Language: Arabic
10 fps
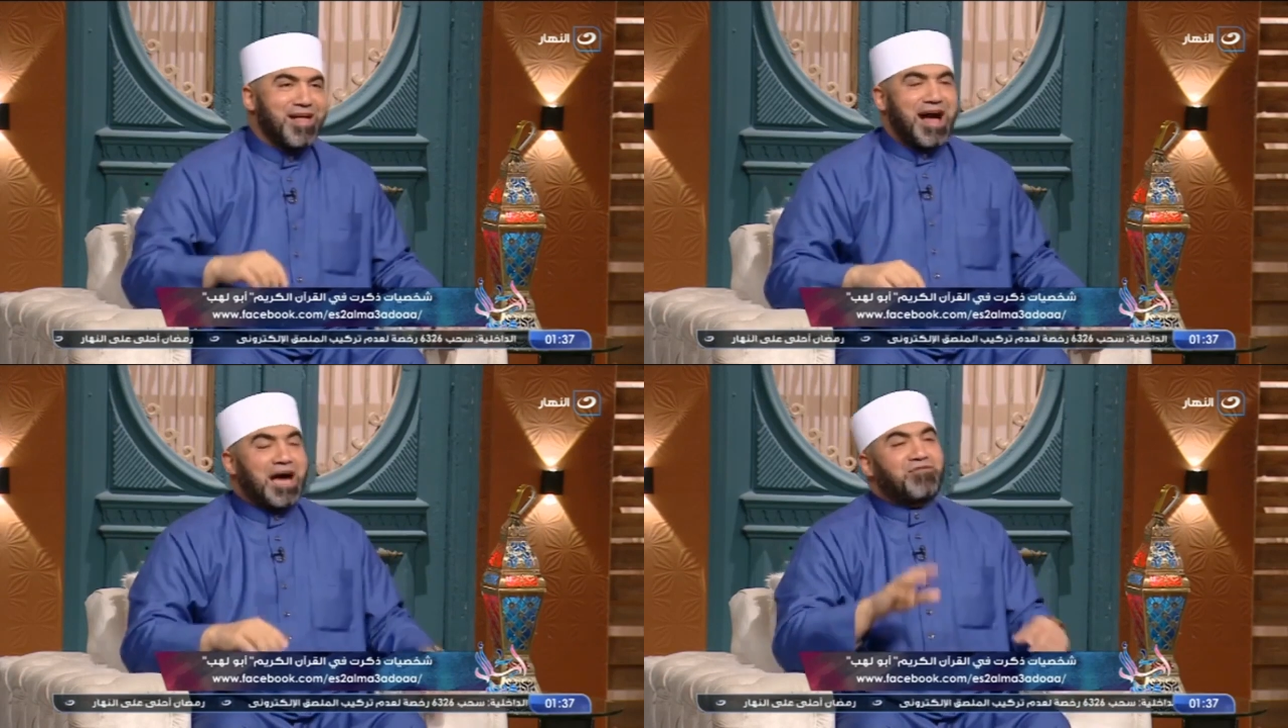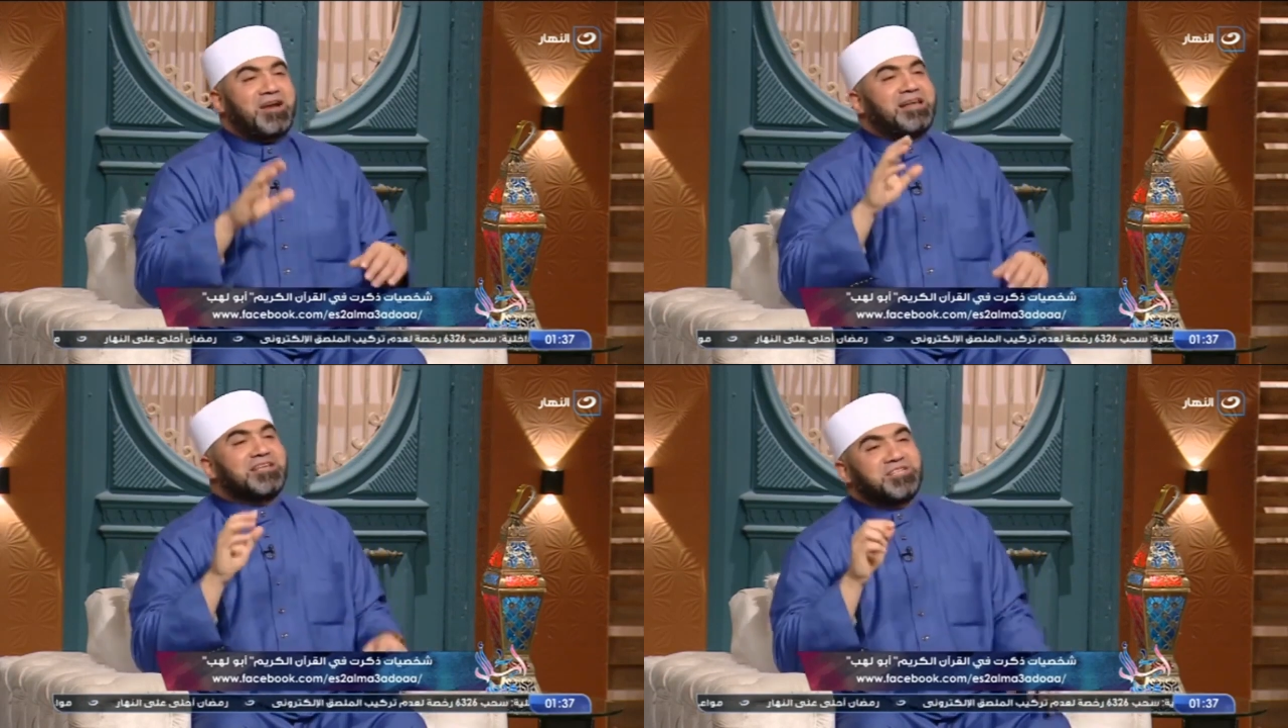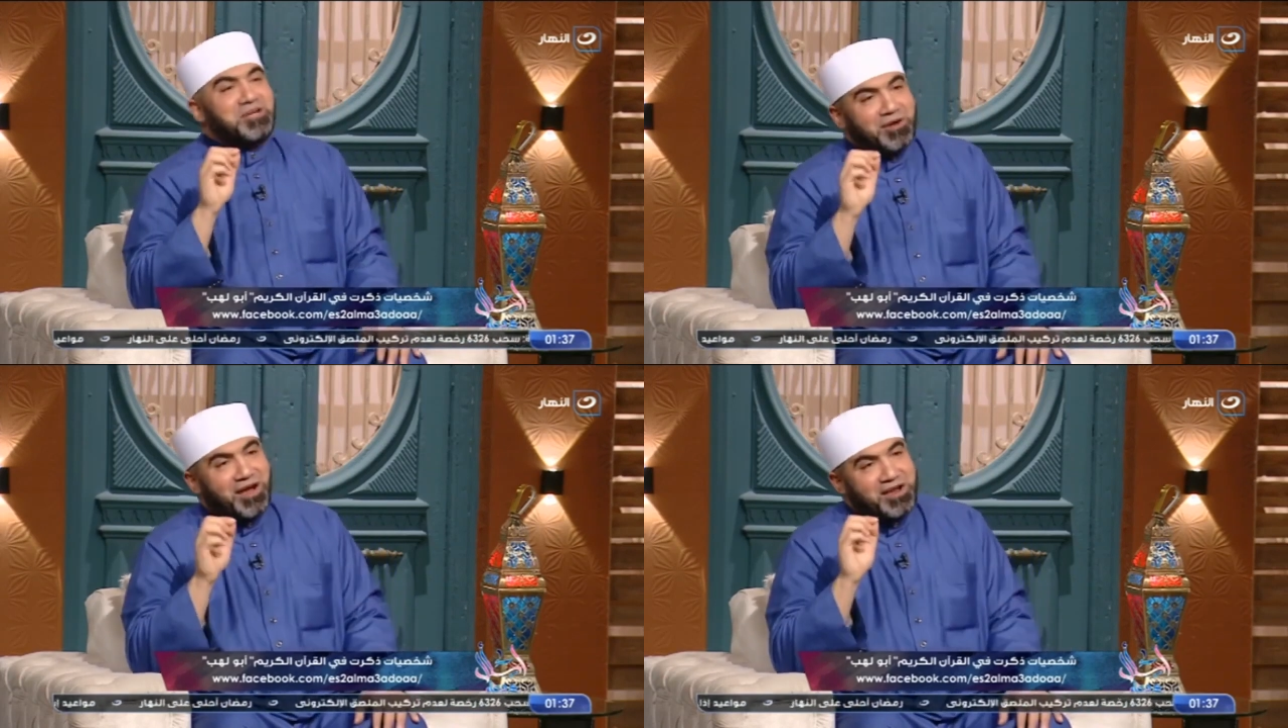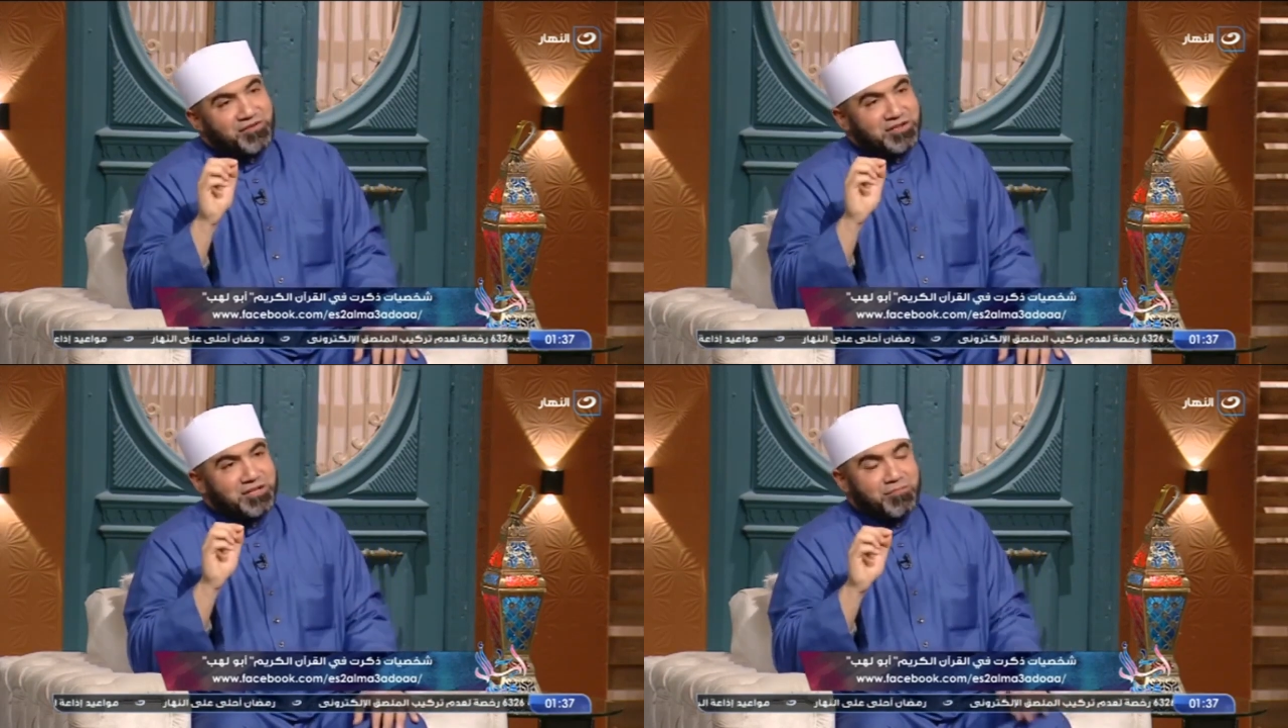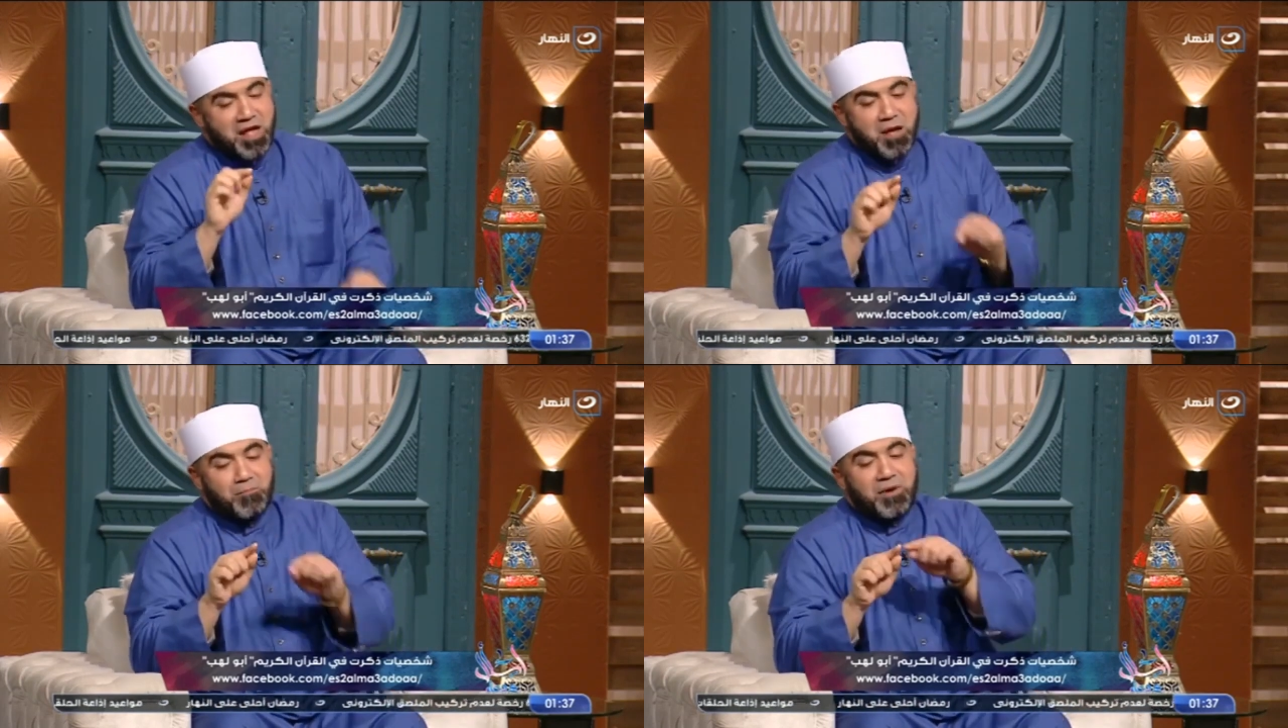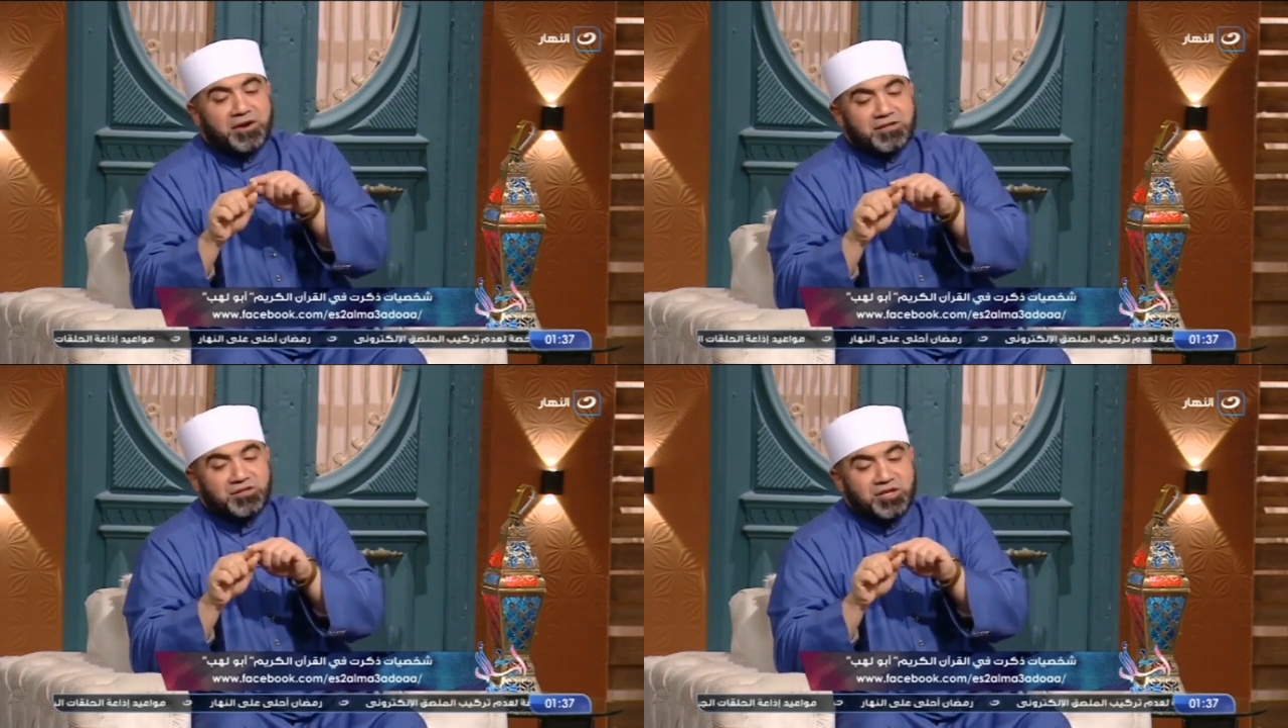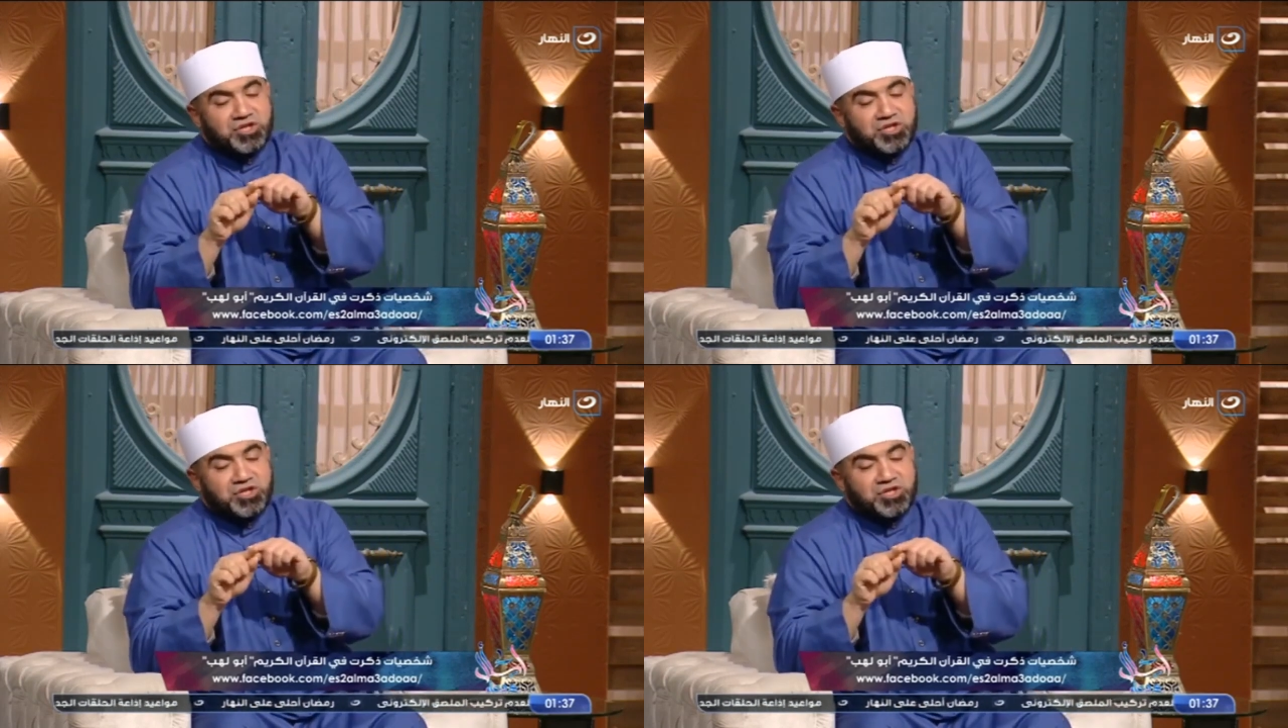عارفه العدسه دي عباره عن ايه يا فندم مرض